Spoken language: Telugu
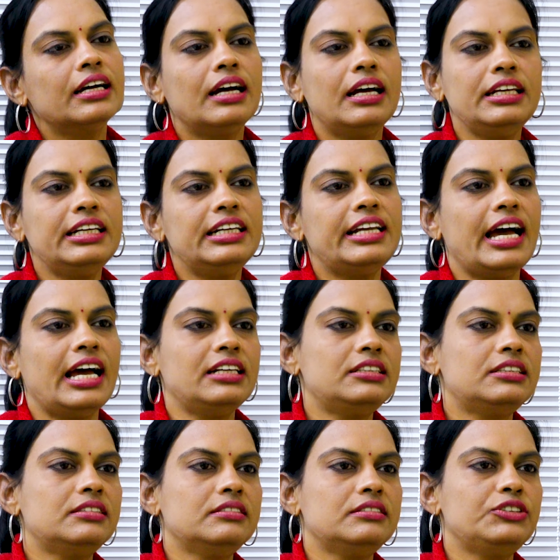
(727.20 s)
కానీ
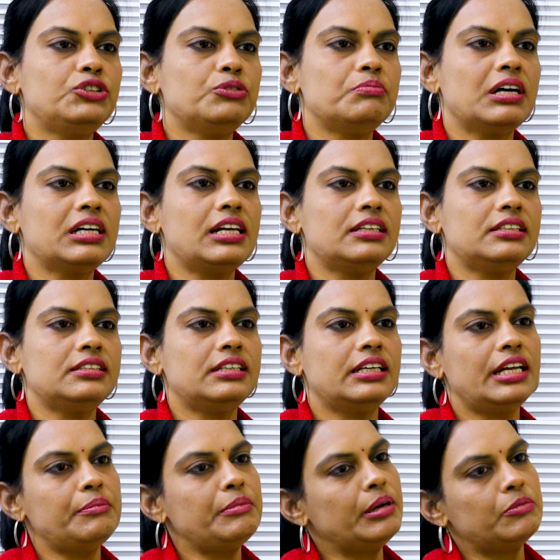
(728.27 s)
డ్యాన్స్ జుంబా క్లాసెస్
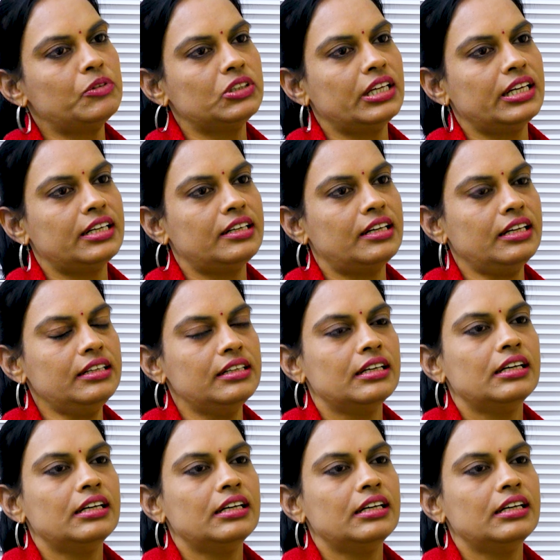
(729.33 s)
అనేవి ఏమవుతాయంటే